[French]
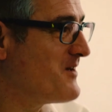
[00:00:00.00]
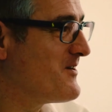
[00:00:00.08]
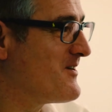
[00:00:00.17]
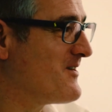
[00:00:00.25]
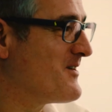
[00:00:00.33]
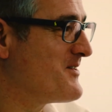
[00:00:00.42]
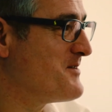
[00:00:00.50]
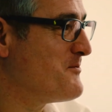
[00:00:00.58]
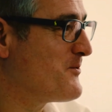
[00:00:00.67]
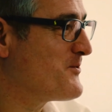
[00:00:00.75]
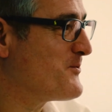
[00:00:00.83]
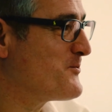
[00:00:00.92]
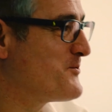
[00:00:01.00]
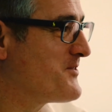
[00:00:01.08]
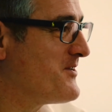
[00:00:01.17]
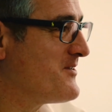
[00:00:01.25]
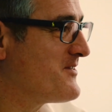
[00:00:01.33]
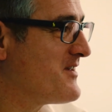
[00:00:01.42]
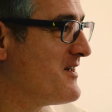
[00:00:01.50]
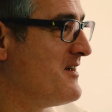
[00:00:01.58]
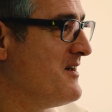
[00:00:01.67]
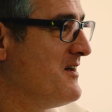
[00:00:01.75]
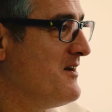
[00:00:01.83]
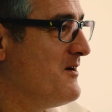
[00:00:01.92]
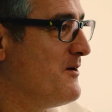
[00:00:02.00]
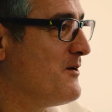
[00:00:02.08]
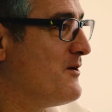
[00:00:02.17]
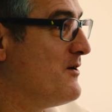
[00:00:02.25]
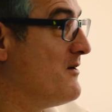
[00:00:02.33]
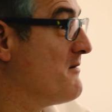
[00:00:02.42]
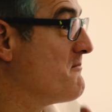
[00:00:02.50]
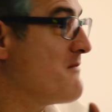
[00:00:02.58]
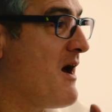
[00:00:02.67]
euh, dimension du temps, c'est euh,